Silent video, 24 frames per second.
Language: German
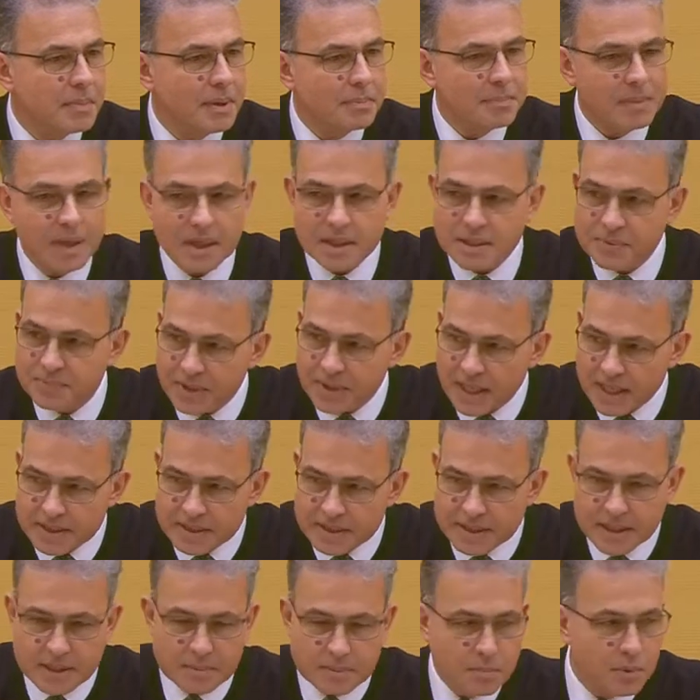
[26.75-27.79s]
Man mag es
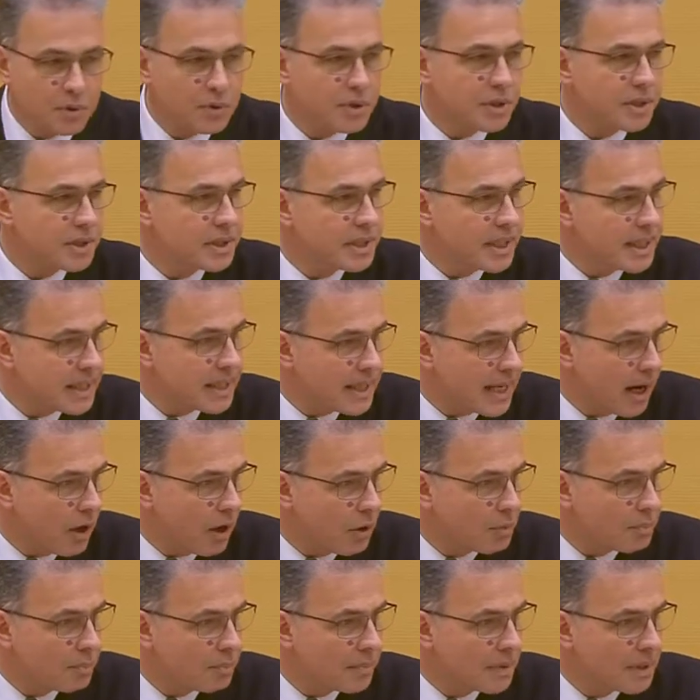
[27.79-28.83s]
vielleicht hier in München nicht
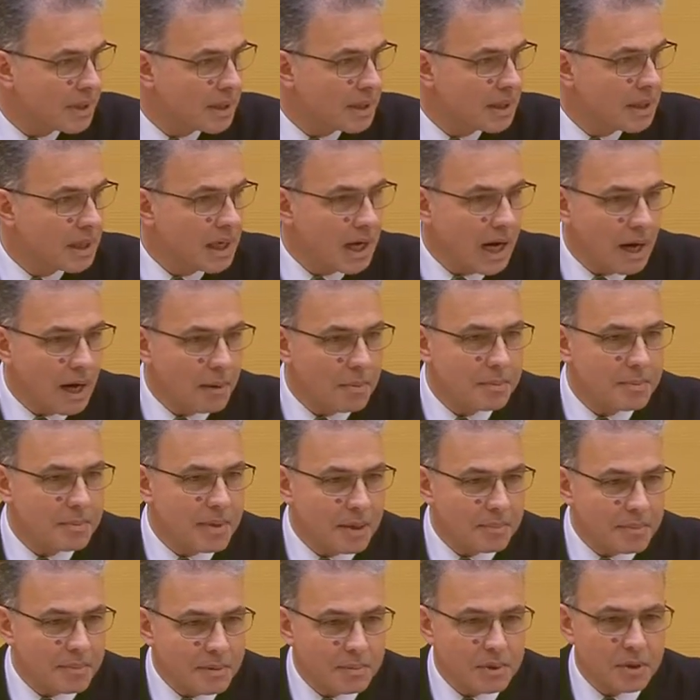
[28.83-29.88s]
glauben, aber
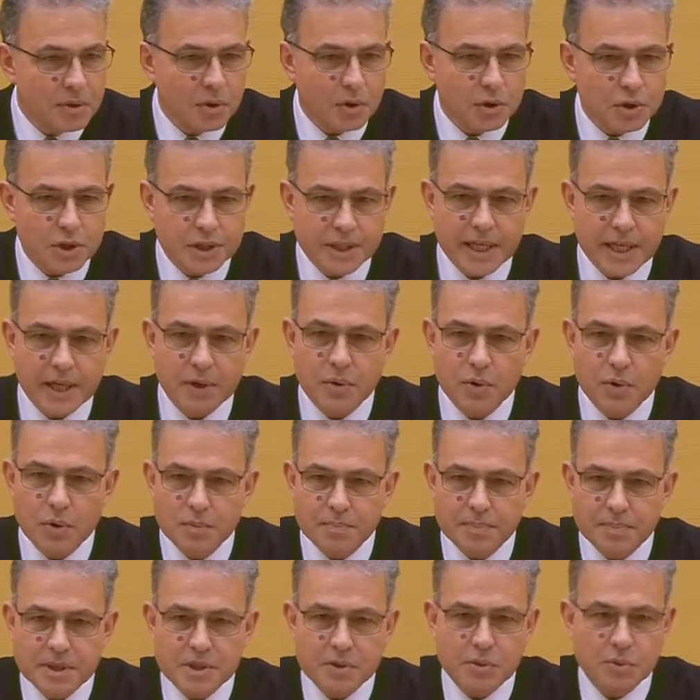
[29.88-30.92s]
wir haben immer noch
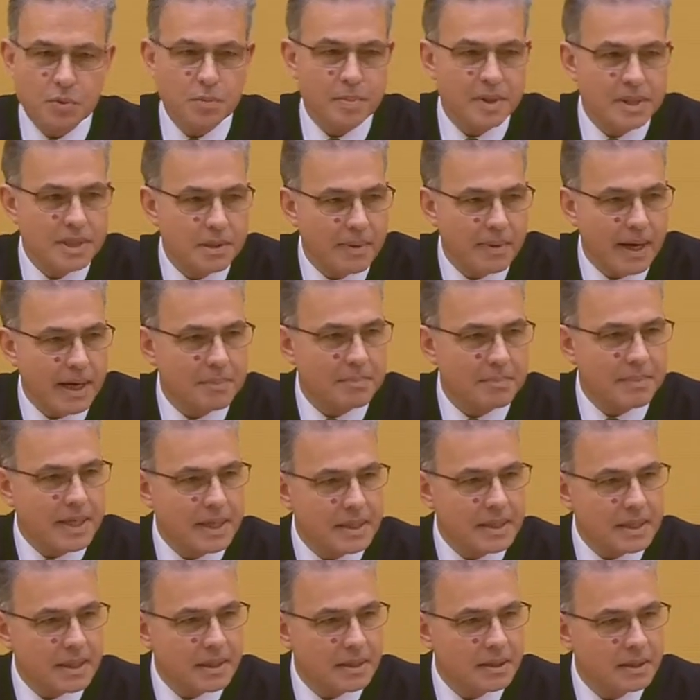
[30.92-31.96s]
Schneehöhen bis zu über zwei
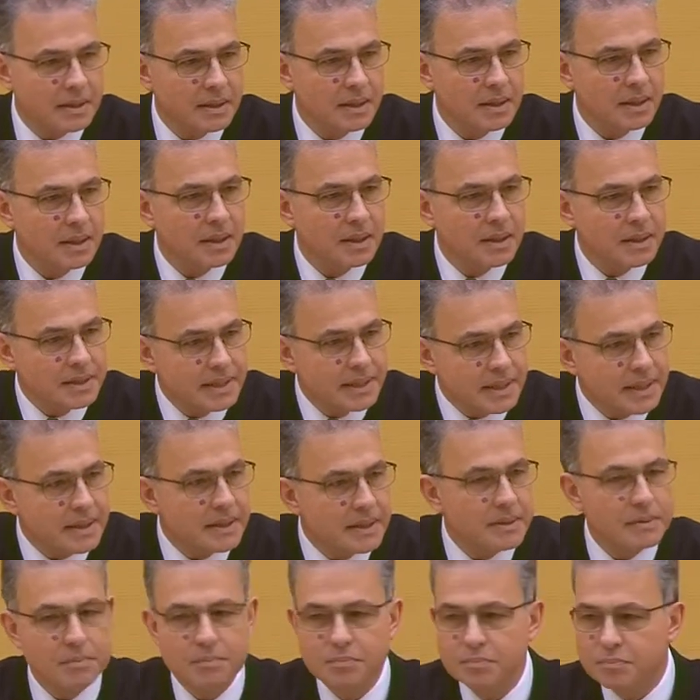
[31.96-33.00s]
Meter
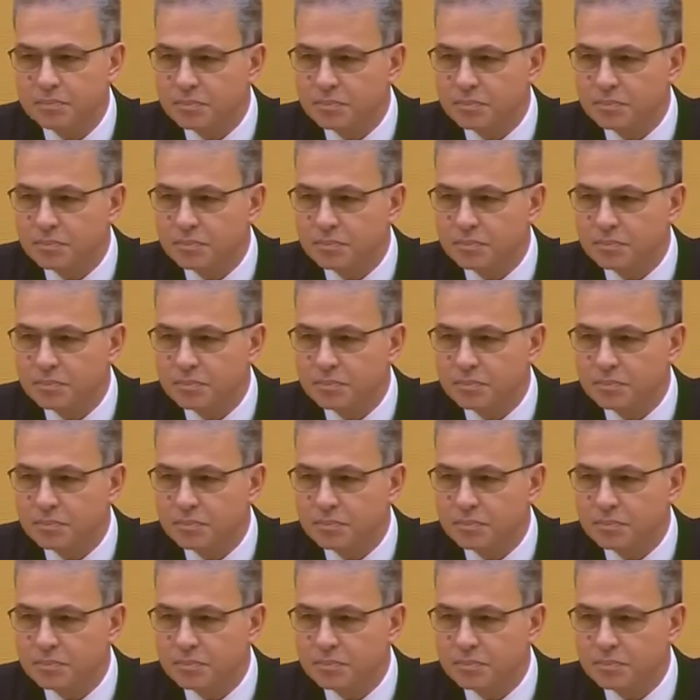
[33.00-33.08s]
die